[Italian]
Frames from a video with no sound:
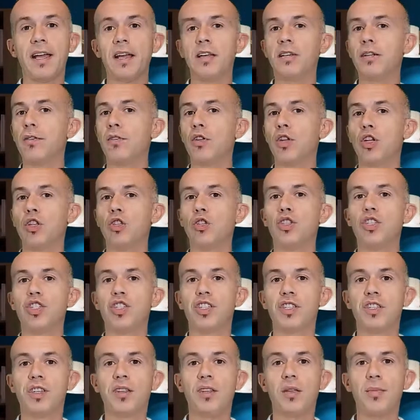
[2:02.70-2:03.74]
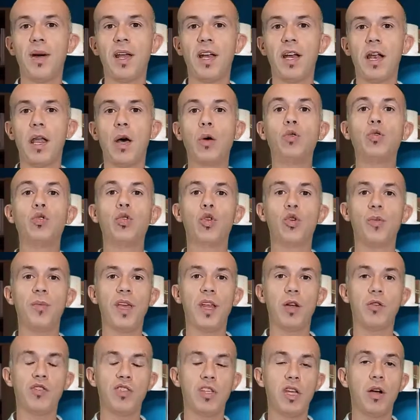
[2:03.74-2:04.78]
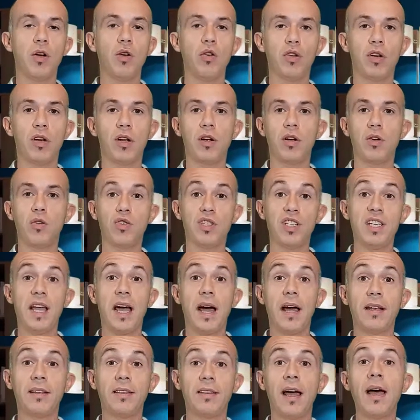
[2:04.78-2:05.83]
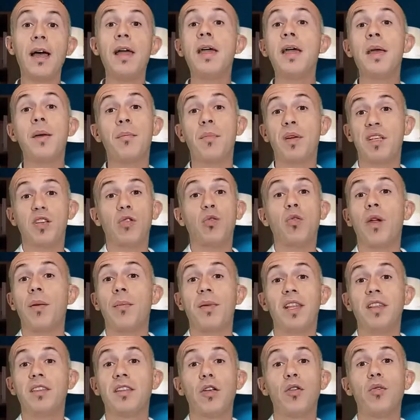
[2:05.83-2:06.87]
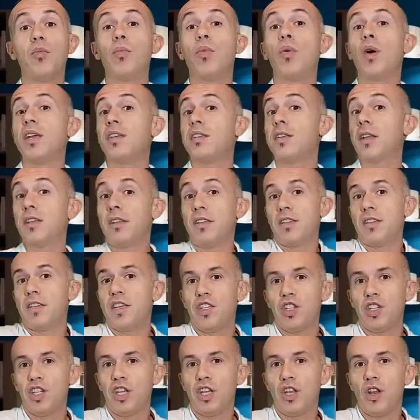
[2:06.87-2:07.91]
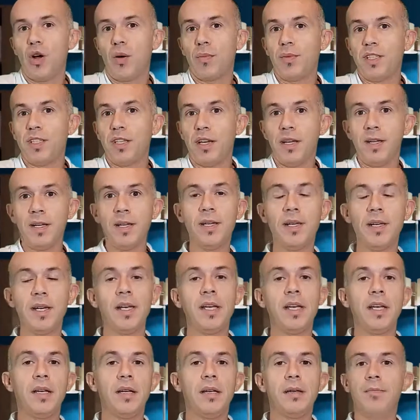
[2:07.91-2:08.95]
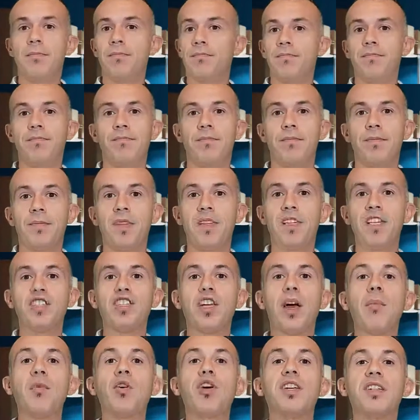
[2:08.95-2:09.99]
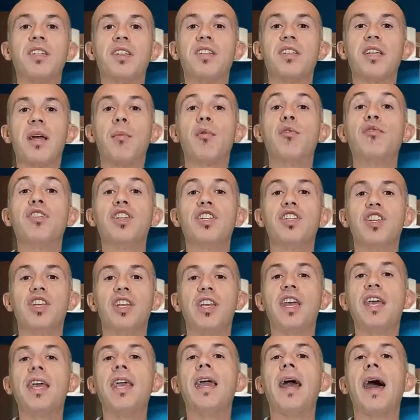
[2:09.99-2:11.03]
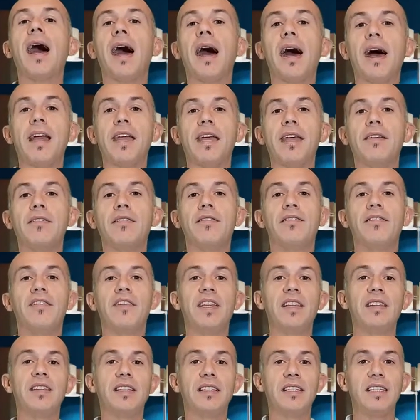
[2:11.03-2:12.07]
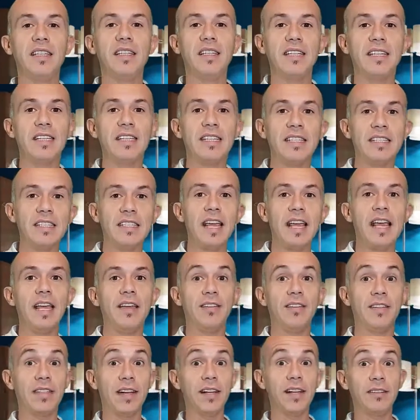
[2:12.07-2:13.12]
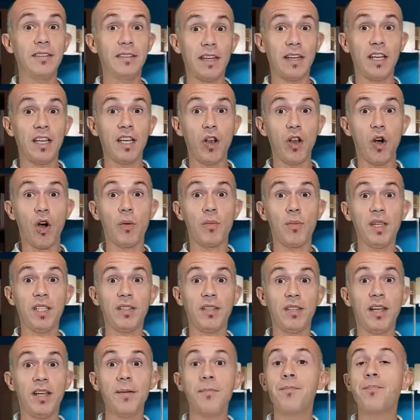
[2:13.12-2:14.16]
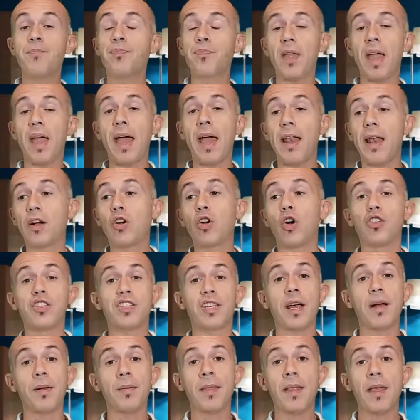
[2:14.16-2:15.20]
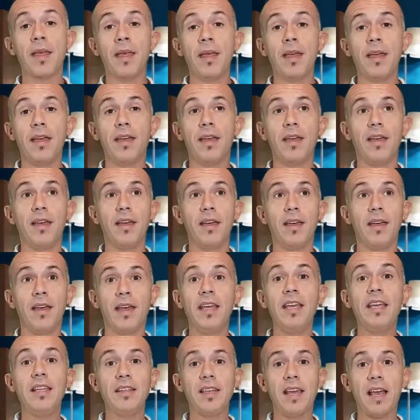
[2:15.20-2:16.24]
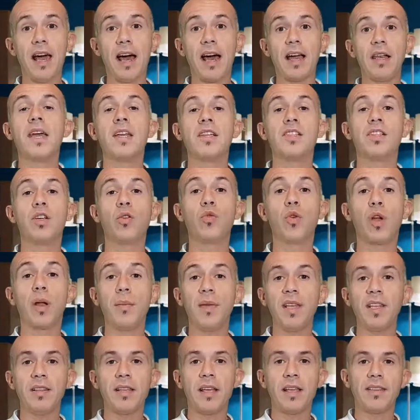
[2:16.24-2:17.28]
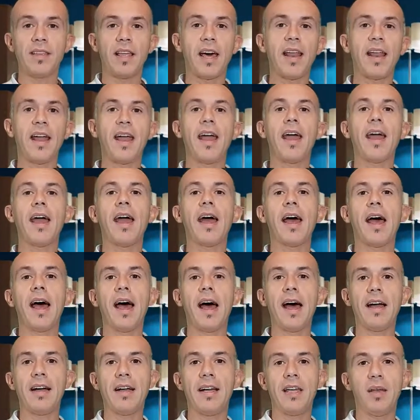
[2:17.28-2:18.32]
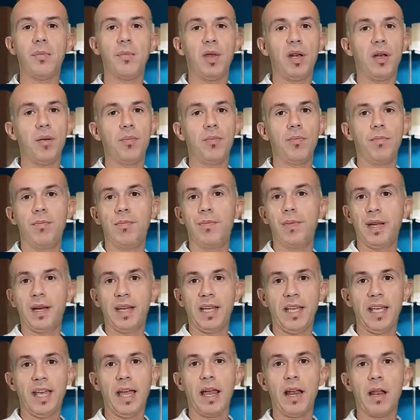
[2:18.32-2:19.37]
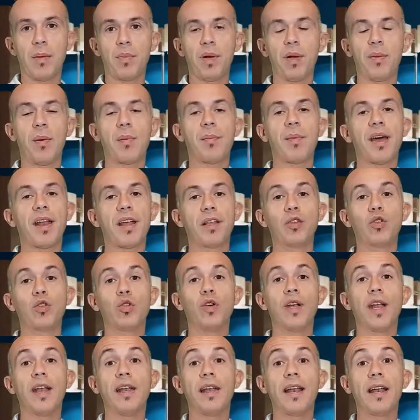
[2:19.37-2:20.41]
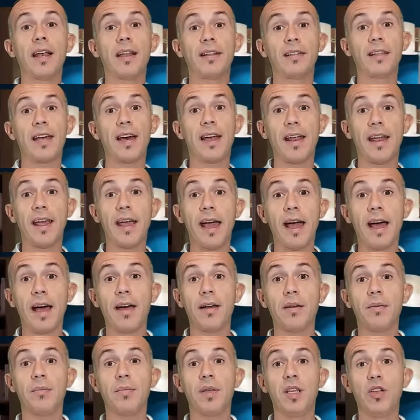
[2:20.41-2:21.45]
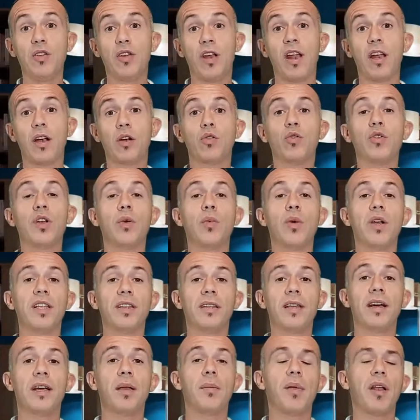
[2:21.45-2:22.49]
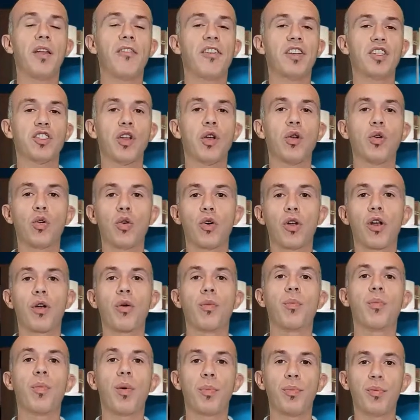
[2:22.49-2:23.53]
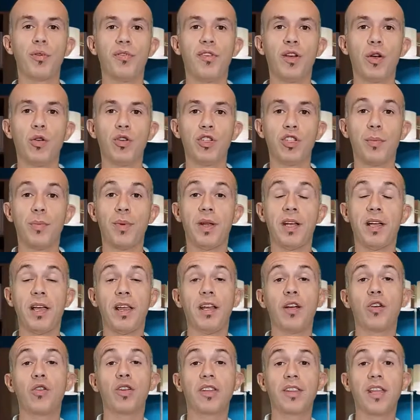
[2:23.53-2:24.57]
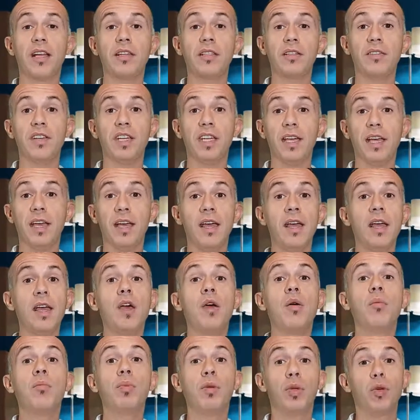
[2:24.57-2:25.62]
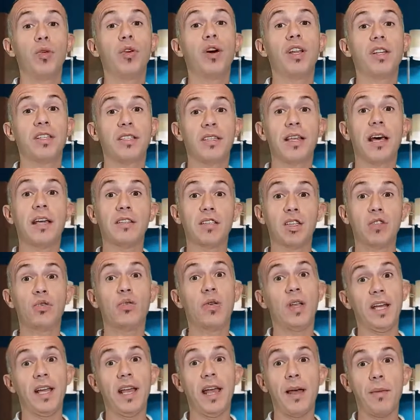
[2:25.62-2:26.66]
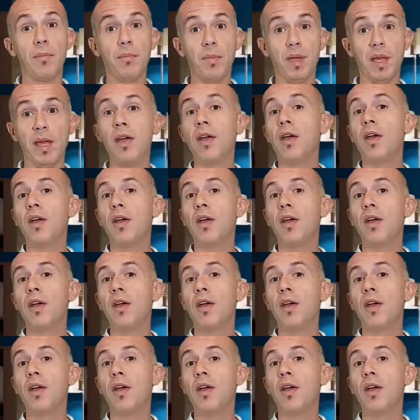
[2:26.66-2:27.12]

all'inizio delle 12 settimane l'autonomia non sia ancora così alta, ma sicuramente non può essere di 10 km. Diciamo che se siamo vicini ai 26-30 km è la cosa eh, ideale. Sicuramente andare anche per, per, chi è alla prima maratona nell'andare a migliorare alcune qualità che me la facciano correre un po' più veloce, perché ricordatevi che più ore state sulle gambe,